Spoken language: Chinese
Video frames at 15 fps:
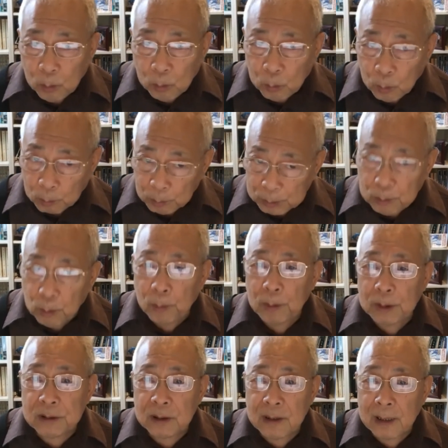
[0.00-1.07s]
我们都我们
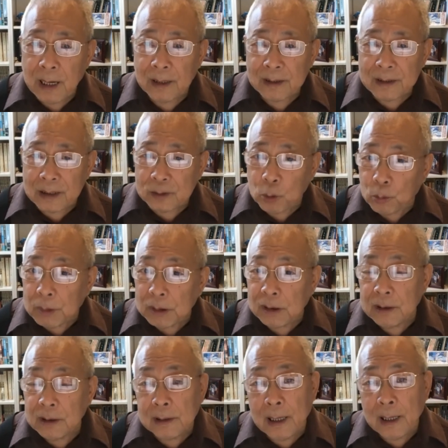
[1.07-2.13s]
只能看，但是我们可
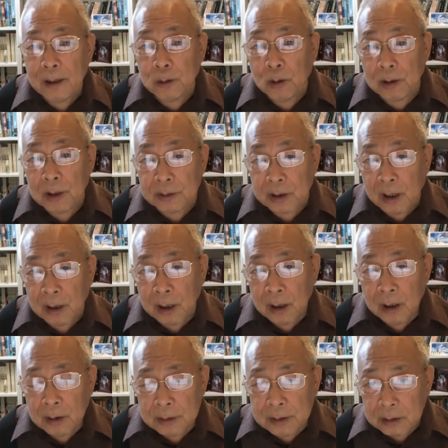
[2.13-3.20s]
以看到的这个
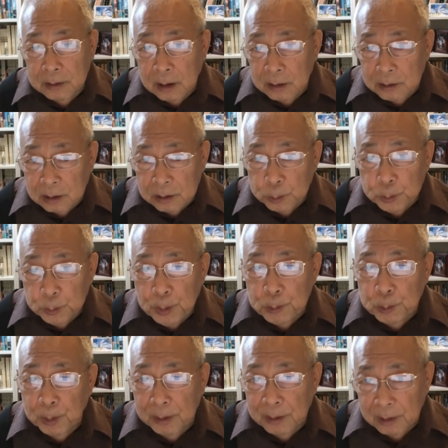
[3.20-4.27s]
这个这个这个宣
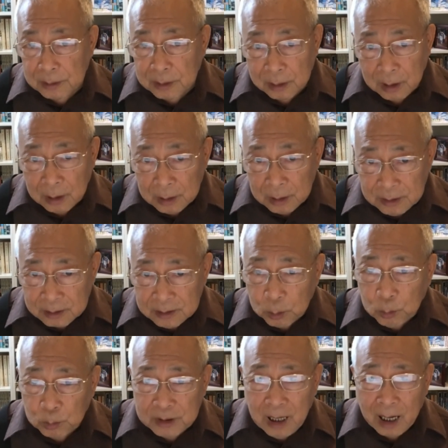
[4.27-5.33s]
传的这个这些
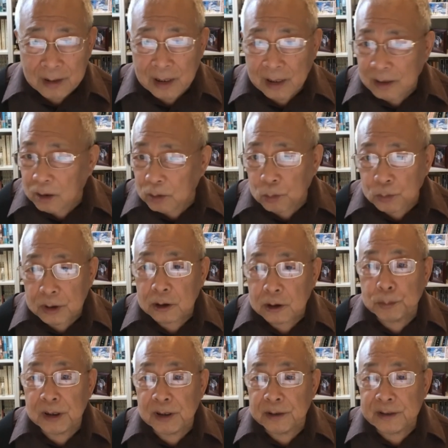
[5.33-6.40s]
股搭台的东西是
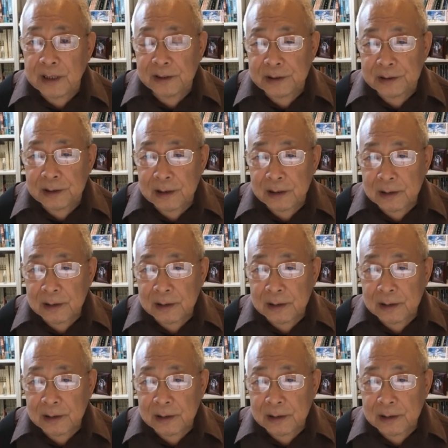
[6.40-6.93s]
不能相信，